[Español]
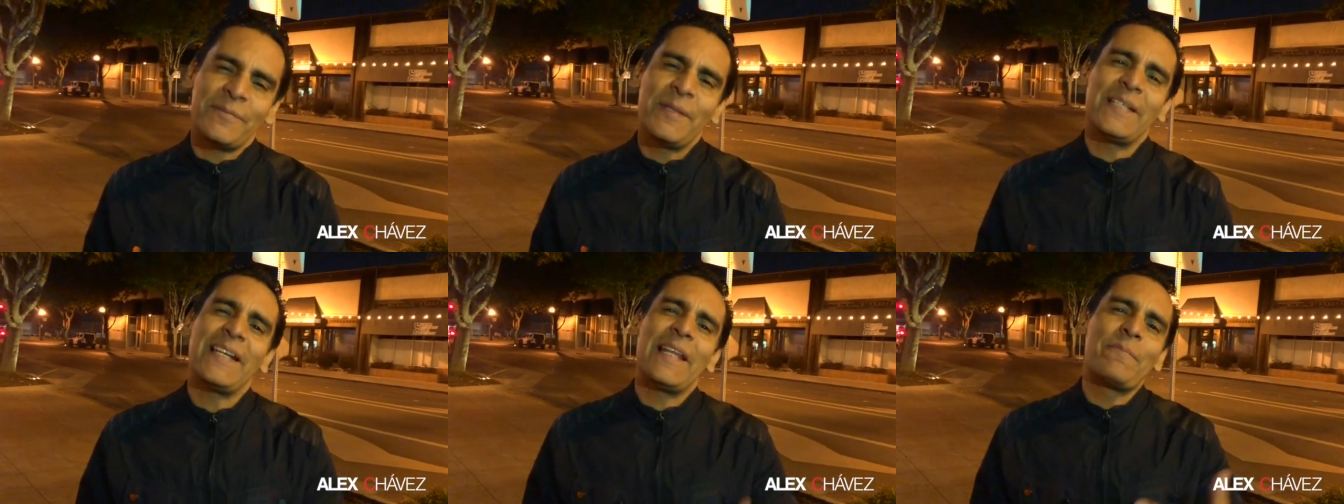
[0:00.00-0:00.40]

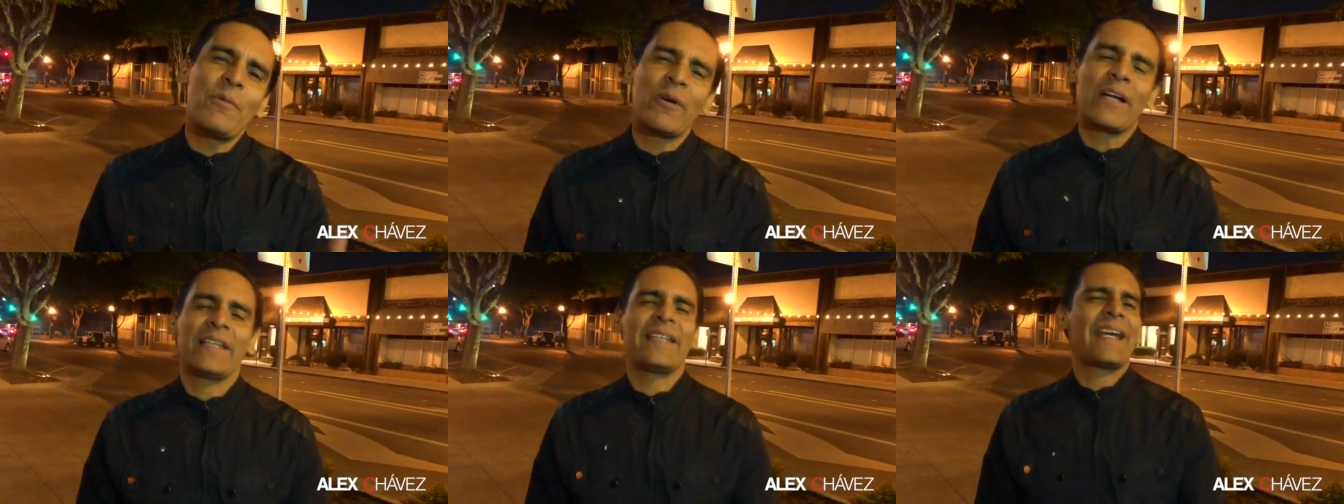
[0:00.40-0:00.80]
viene la
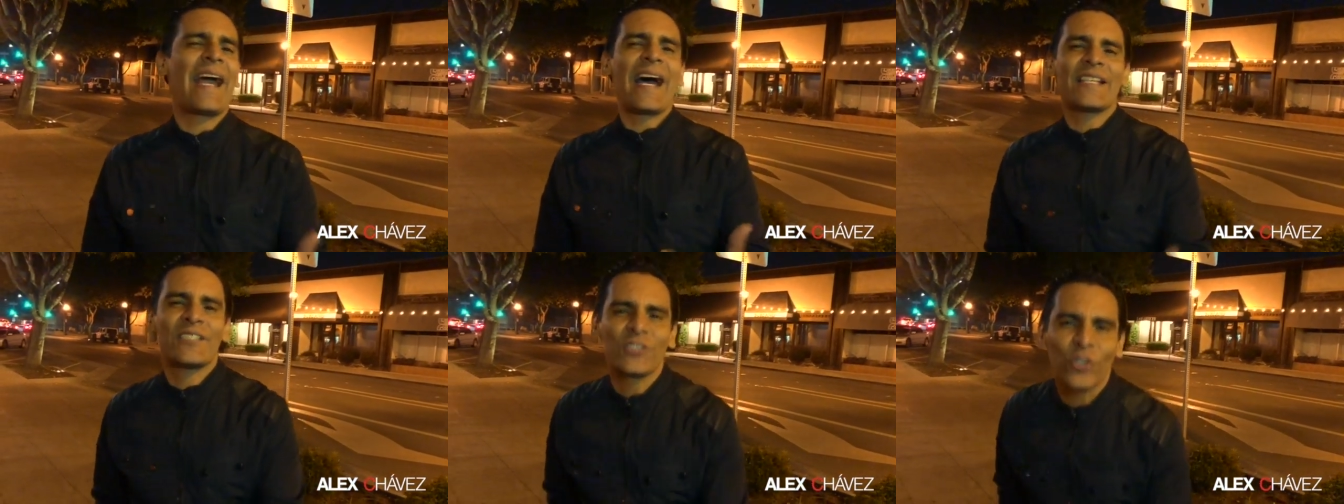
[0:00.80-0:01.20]
época de
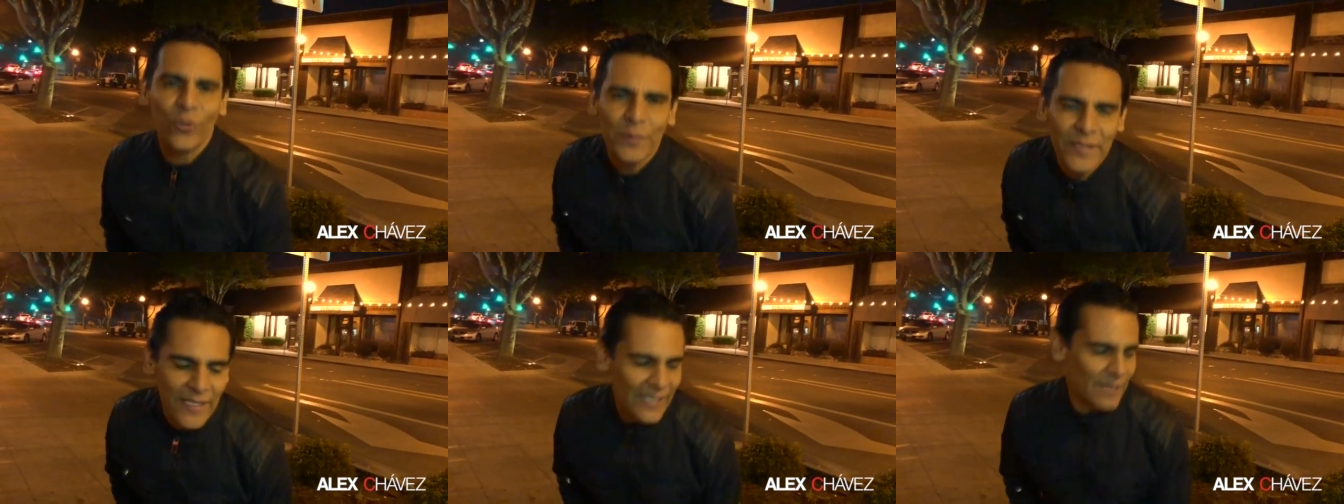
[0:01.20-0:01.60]
gasto,
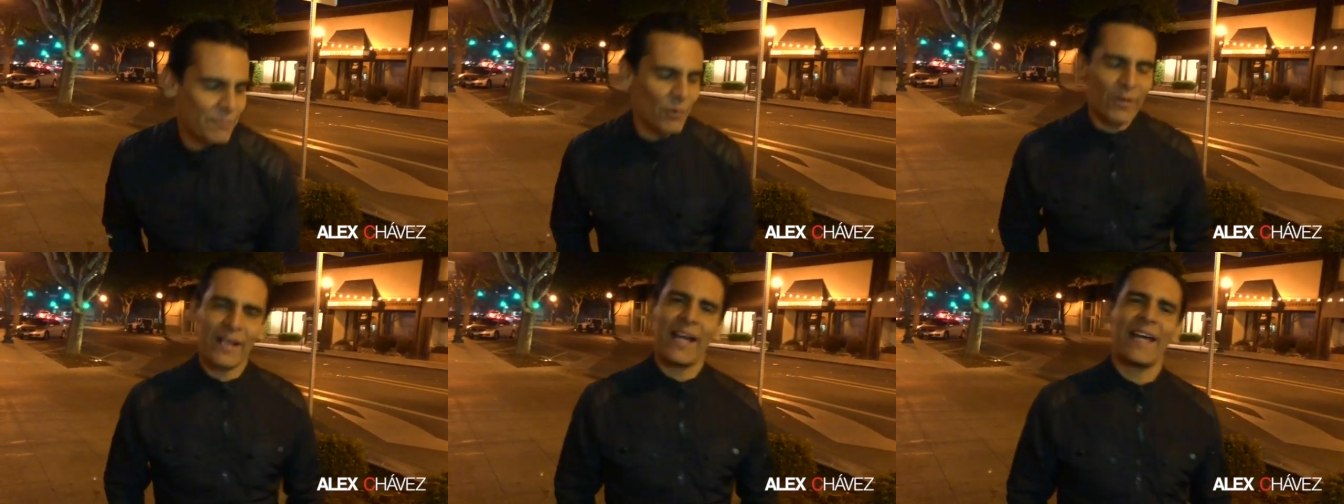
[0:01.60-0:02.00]
viene la
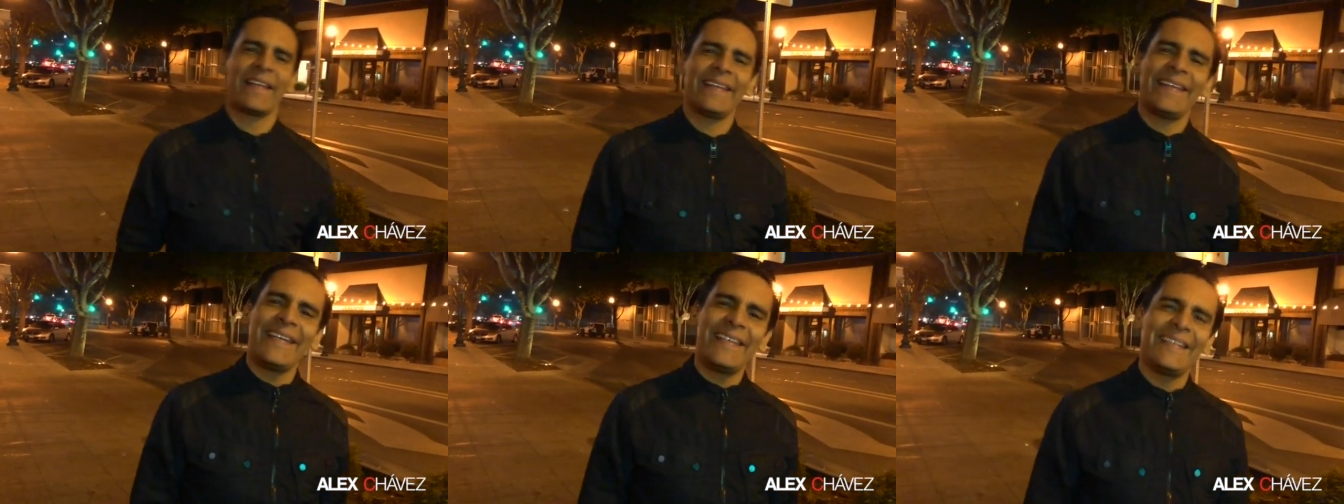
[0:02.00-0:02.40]
época
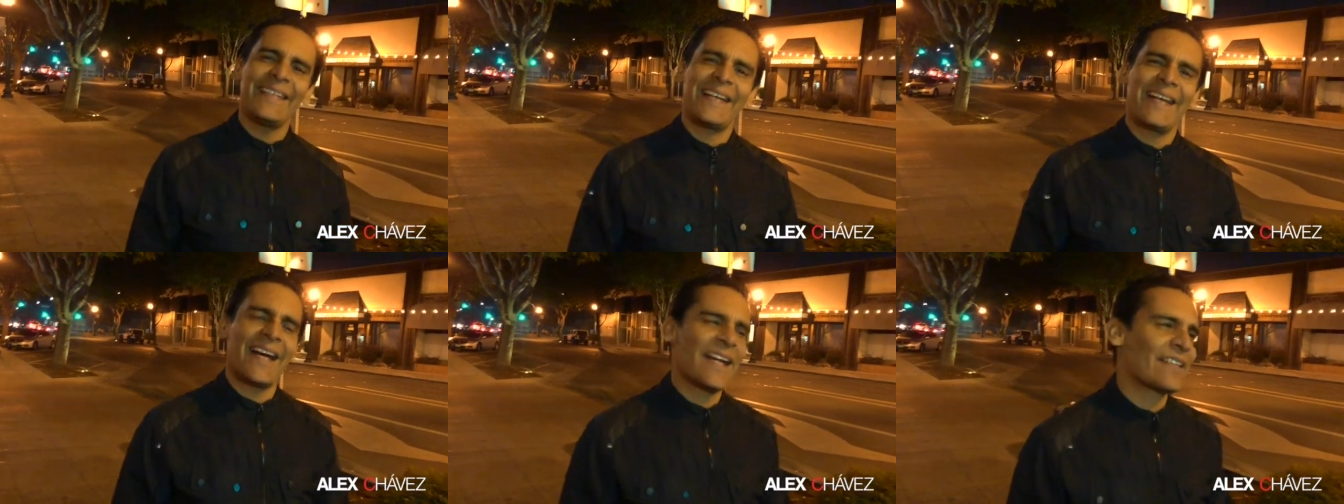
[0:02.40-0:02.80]
de
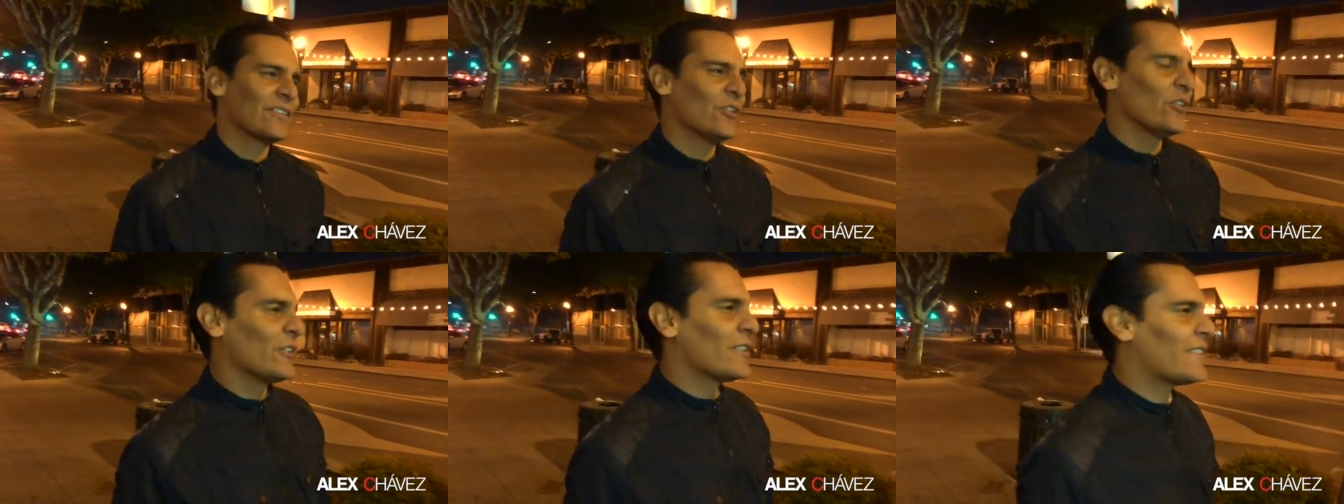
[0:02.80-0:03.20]

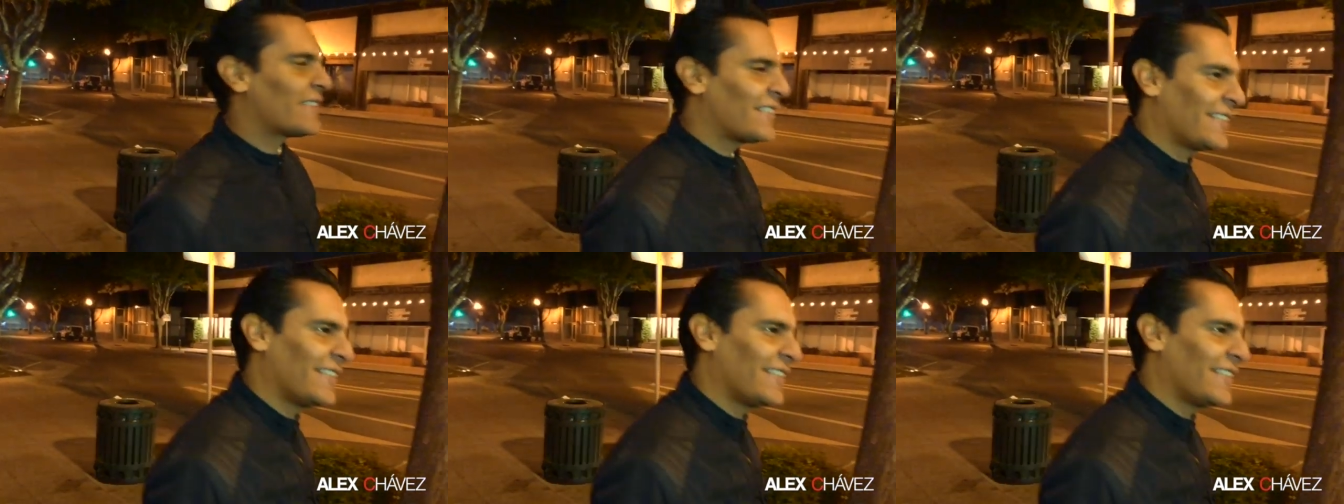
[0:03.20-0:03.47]
dejarnos